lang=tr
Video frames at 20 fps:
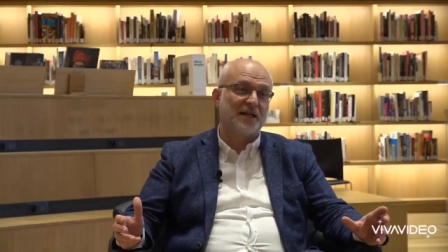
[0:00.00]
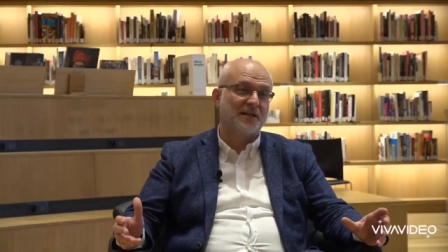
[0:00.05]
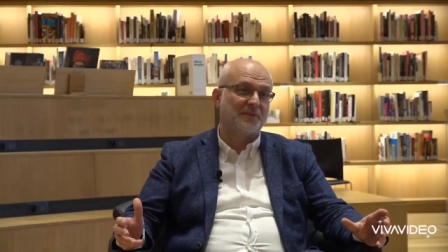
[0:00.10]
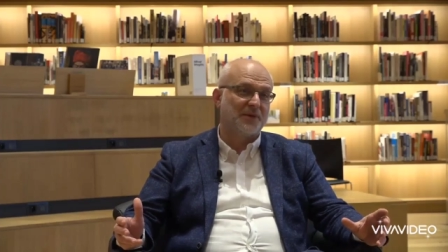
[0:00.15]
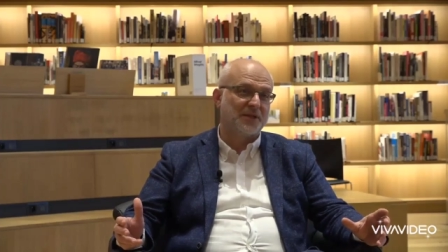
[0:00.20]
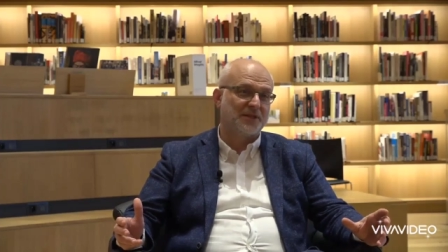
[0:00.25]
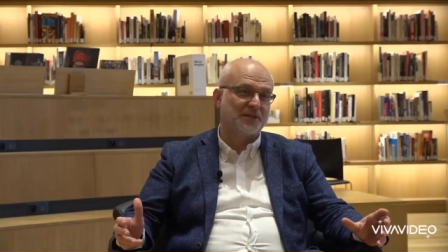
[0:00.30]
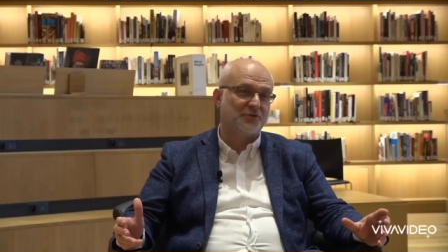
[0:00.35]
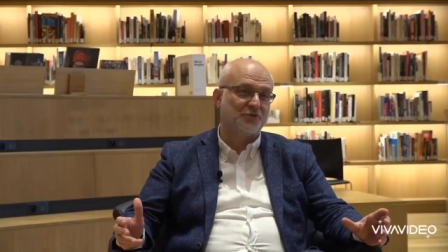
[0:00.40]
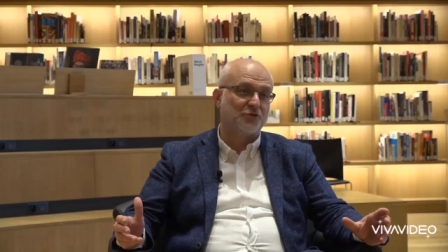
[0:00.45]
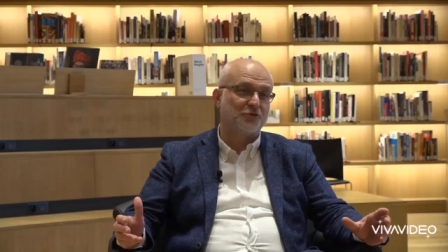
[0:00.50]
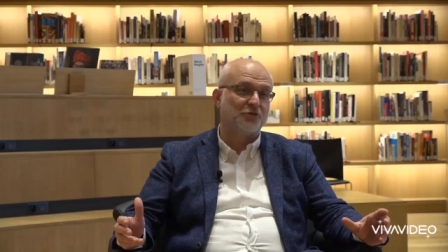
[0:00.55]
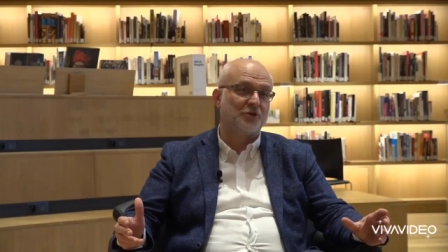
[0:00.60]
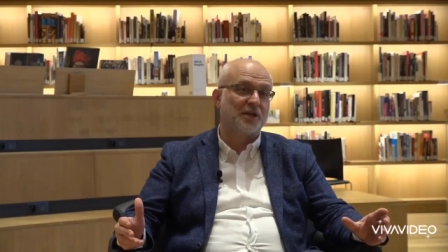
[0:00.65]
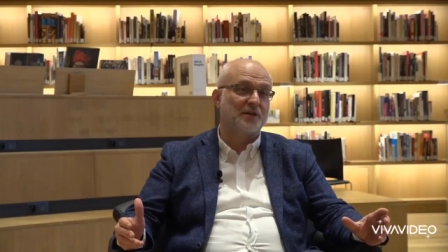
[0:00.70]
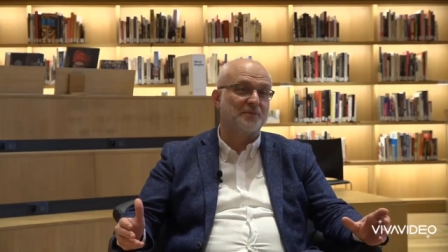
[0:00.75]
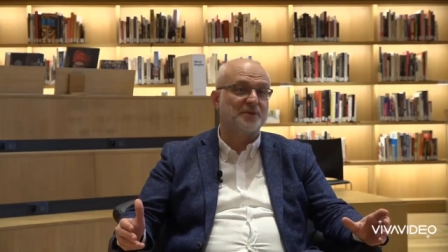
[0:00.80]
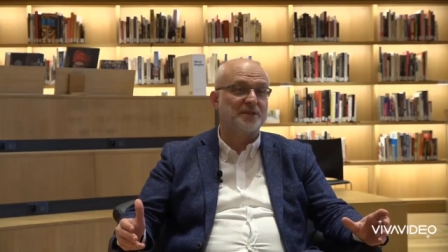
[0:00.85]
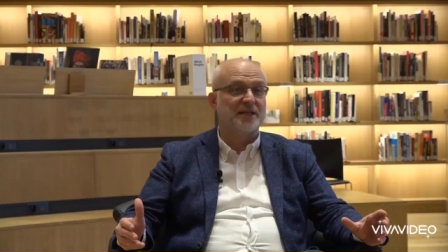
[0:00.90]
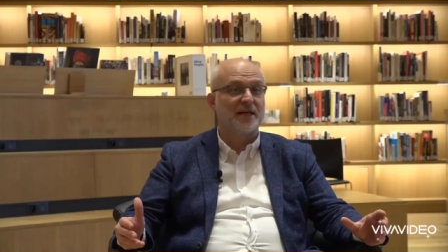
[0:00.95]
almadık,
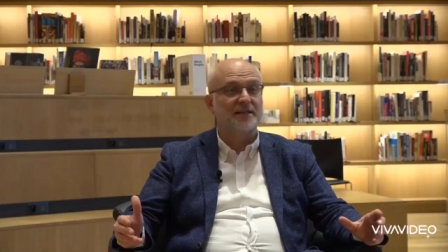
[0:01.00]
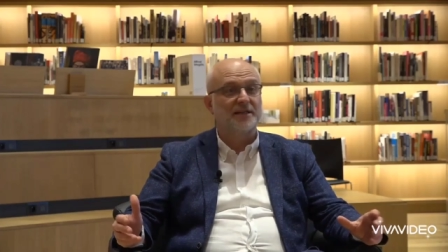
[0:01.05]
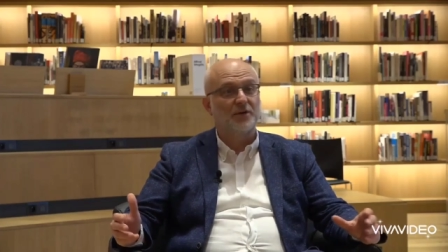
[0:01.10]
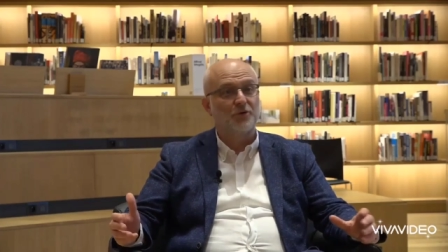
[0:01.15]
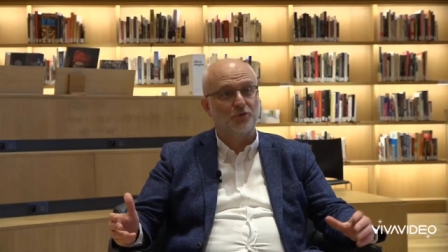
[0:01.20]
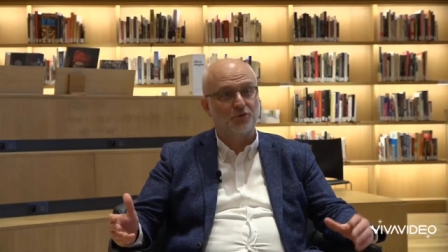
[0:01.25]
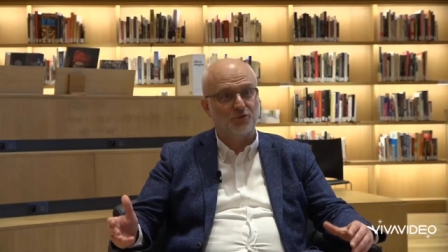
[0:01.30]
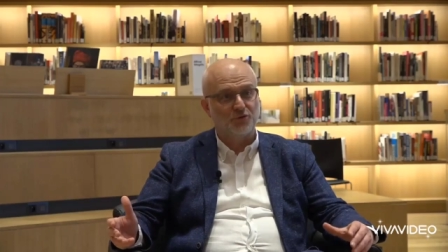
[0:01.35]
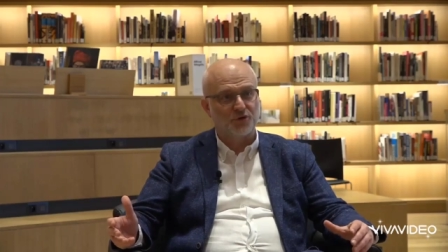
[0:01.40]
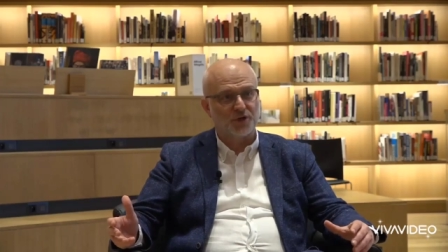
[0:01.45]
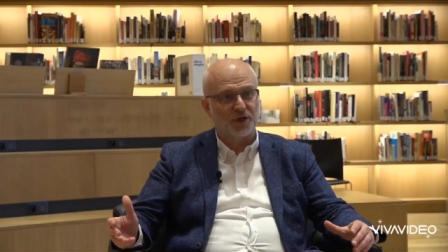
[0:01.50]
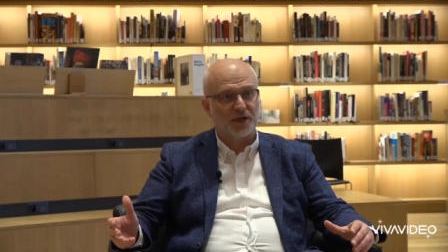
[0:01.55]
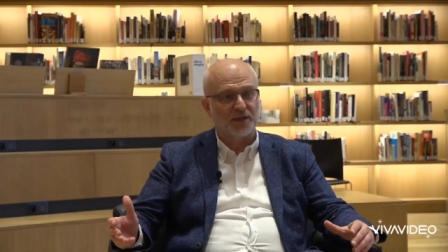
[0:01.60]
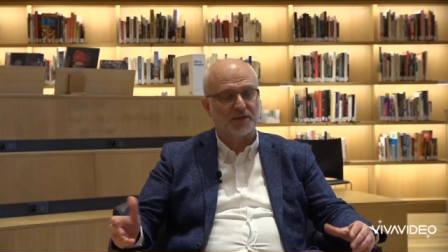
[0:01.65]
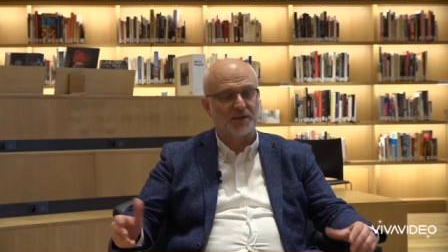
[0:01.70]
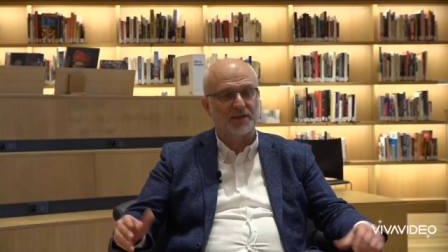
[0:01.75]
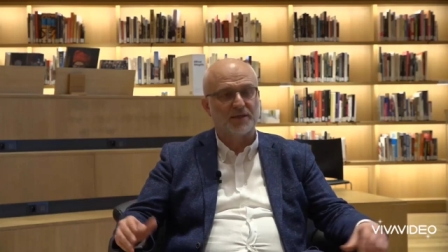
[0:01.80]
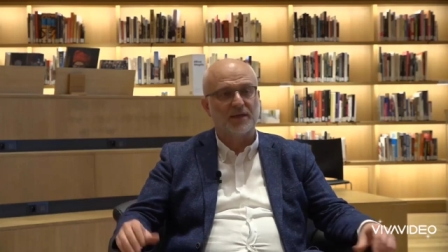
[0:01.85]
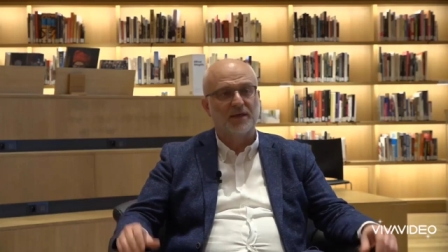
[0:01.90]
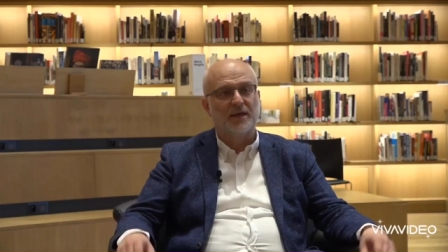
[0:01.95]
çocuklarımızdan da ödünç
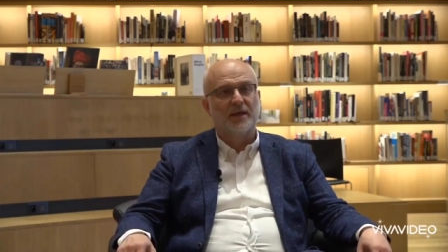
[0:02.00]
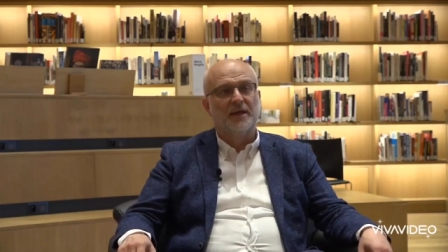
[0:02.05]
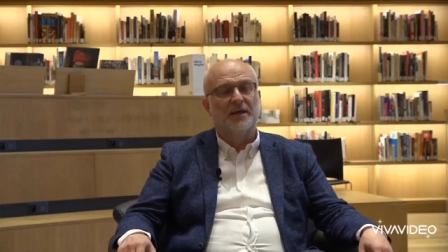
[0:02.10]
aldık.